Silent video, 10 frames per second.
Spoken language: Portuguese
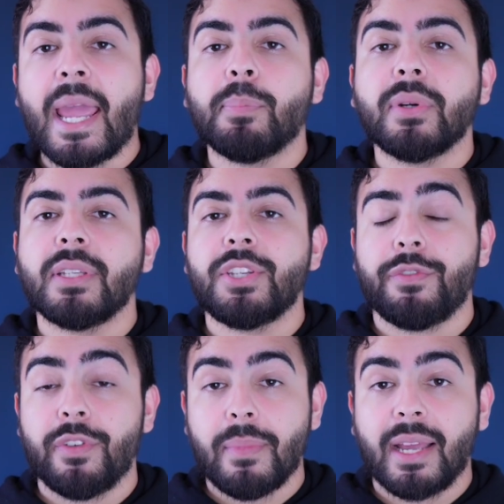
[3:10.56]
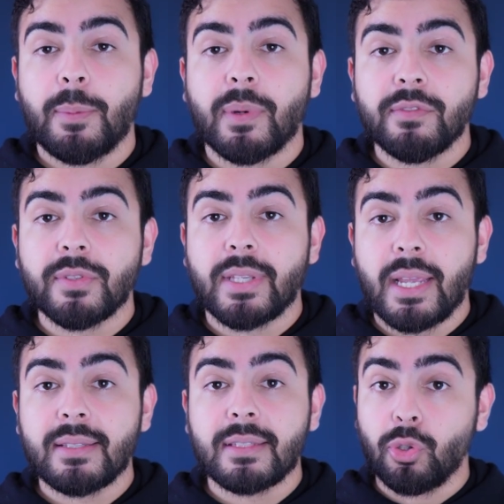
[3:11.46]
É importante afirmar aqui para
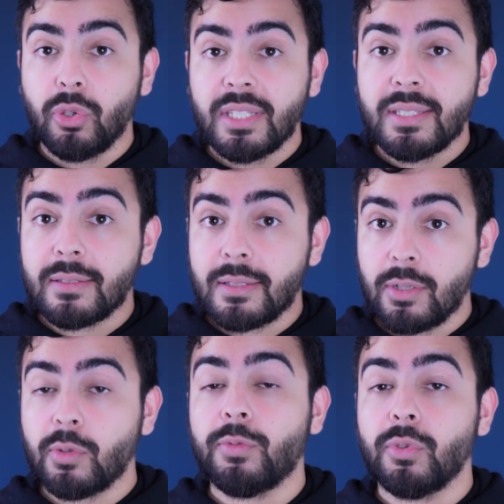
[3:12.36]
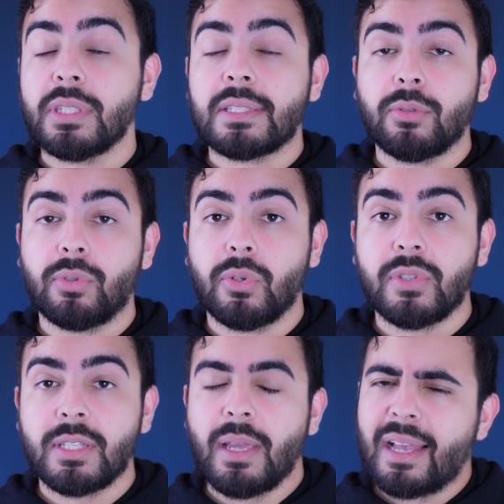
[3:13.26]
vocês todas as cinco frutas que eu
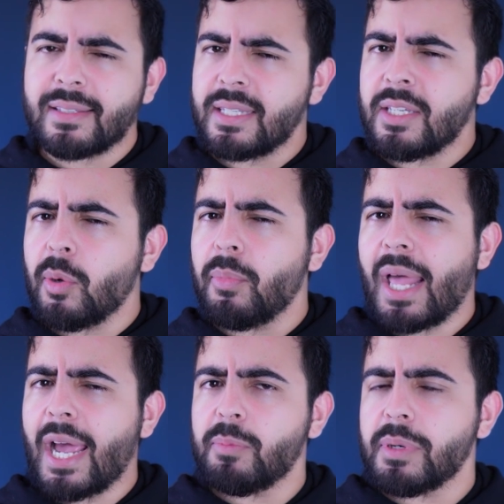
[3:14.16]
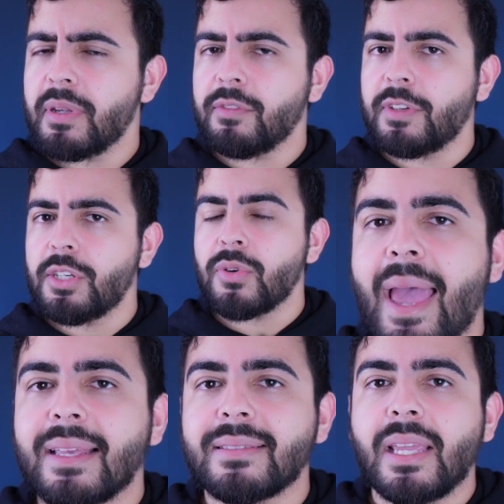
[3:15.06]
trouxe, assim como lá no primeiro vídeo,
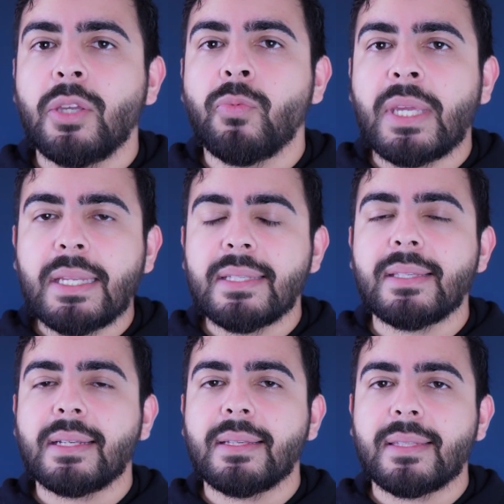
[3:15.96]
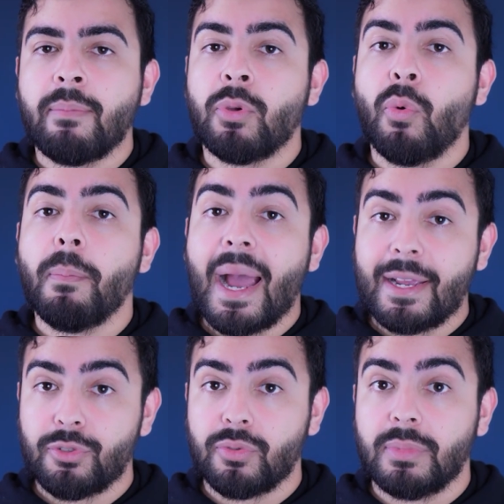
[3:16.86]
elas têm um índice glicêmico
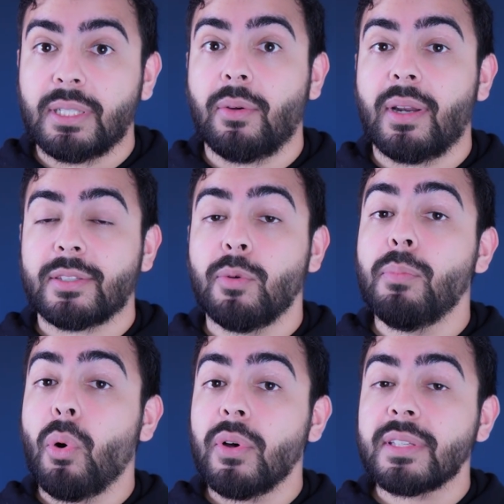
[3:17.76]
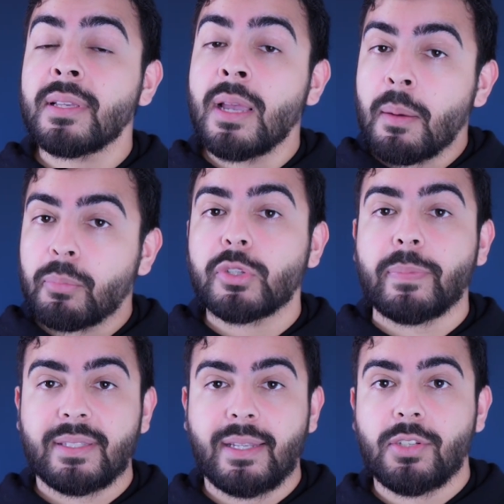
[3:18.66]
baixo, então elas são boas para os
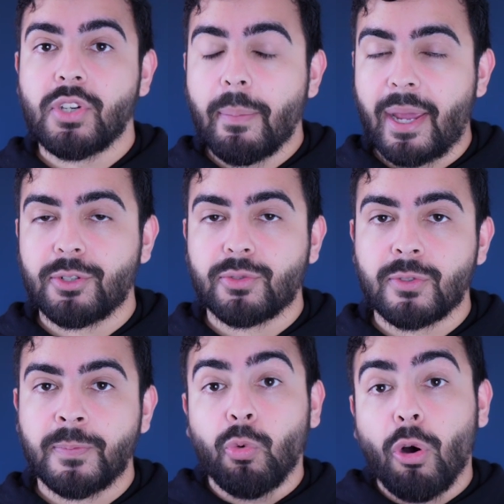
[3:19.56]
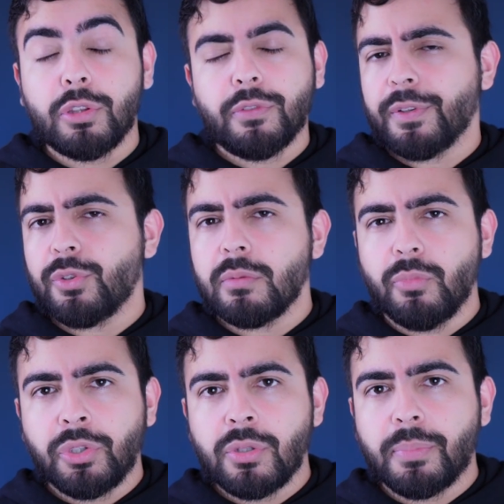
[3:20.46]
pacientes diabéticos. O outro fator
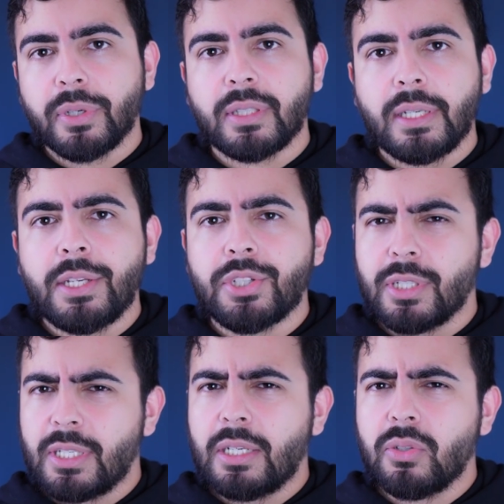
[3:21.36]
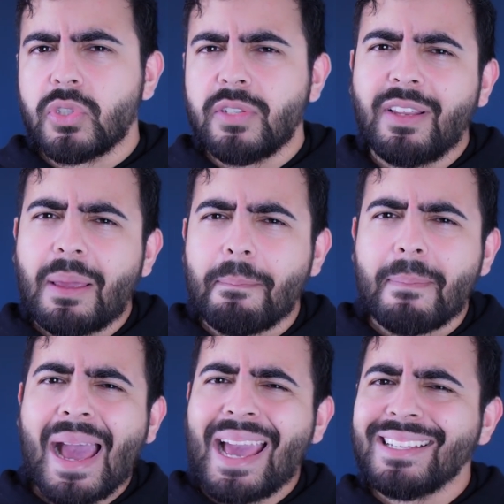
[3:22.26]
muito importante, e inclusive ele é
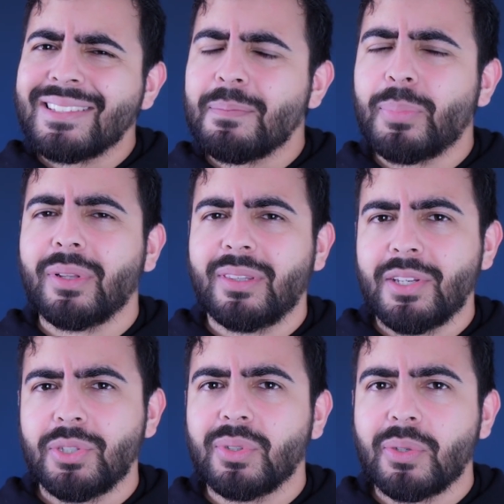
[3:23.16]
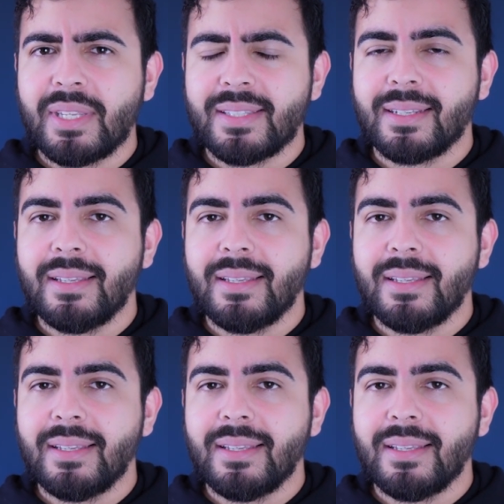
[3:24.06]
mais importante do que o índice